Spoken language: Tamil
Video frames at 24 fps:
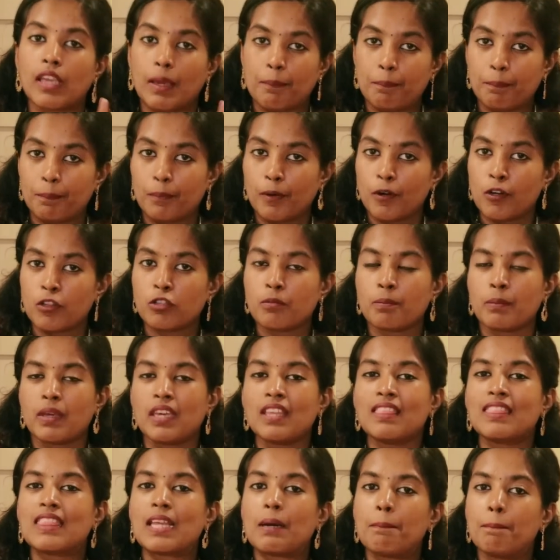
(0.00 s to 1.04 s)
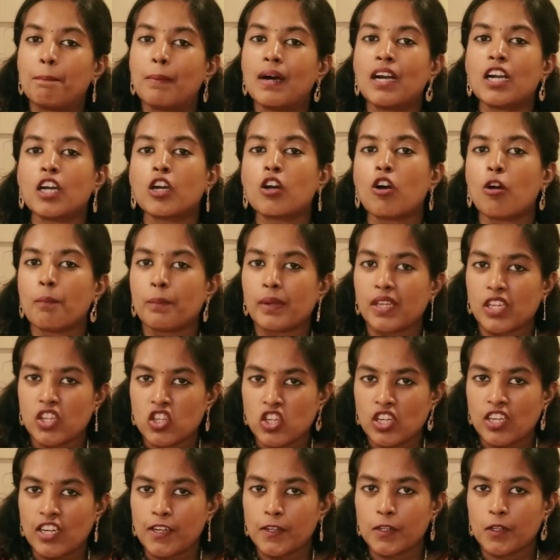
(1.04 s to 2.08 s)
எப்பொழுதுமே தப்பான
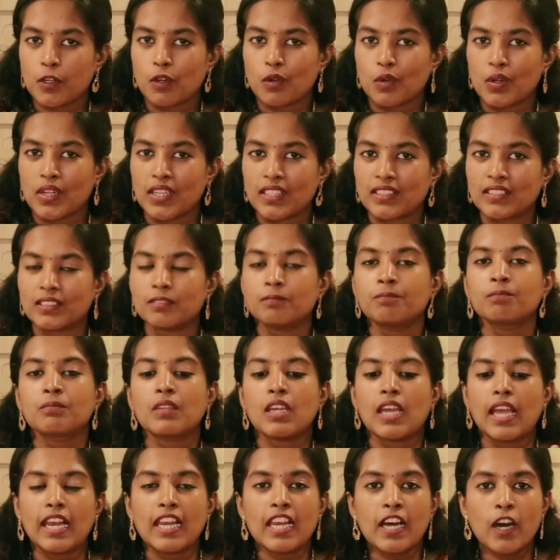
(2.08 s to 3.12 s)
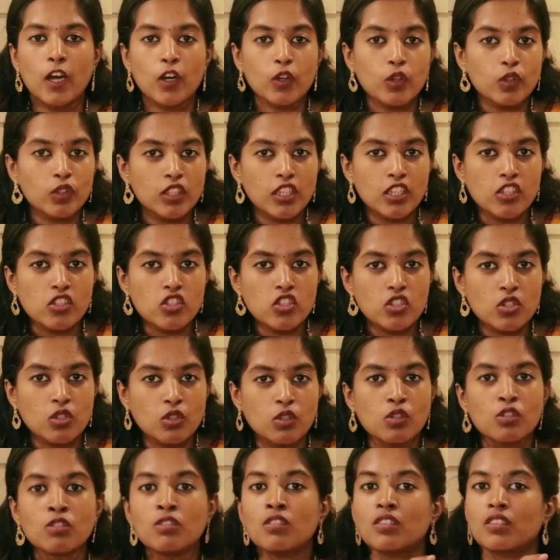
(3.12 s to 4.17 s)
காம்பினேஷனில் எடுக்கக்கூடாது எல்லாருக்கும்
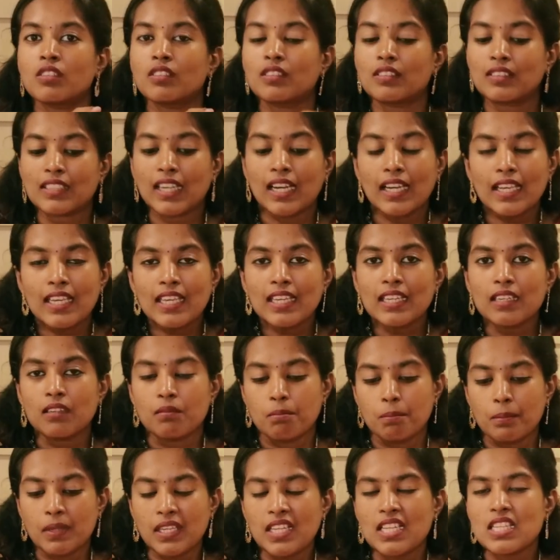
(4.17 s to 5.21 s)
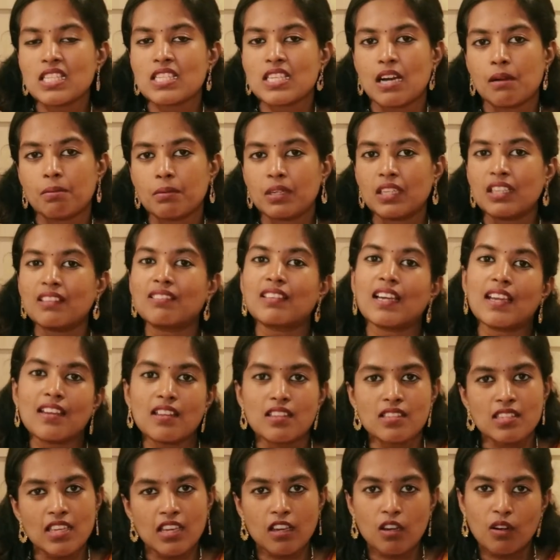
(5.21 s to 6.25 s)
தெரிஞ்சிருக்கும் தயிர் மீன் சாப்பிட்டுட்டு
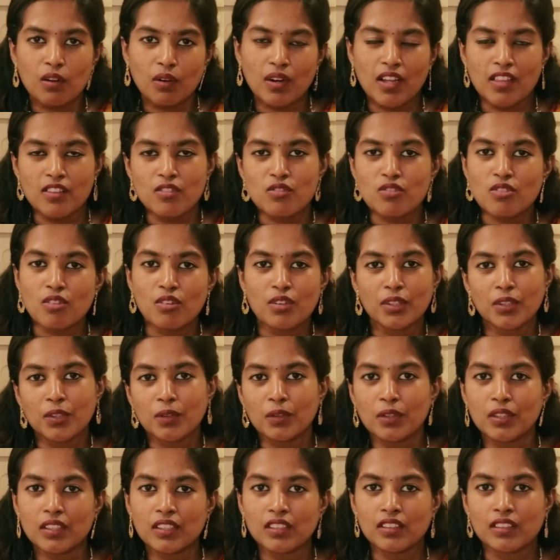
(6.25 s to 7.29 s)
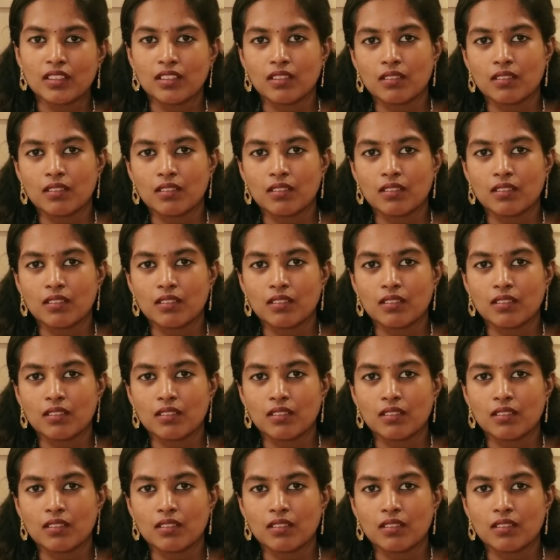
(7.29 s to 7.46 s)
தயிர் சேர்க்கக்கூடாதுன்னு சொல்லிட்டு ஒரு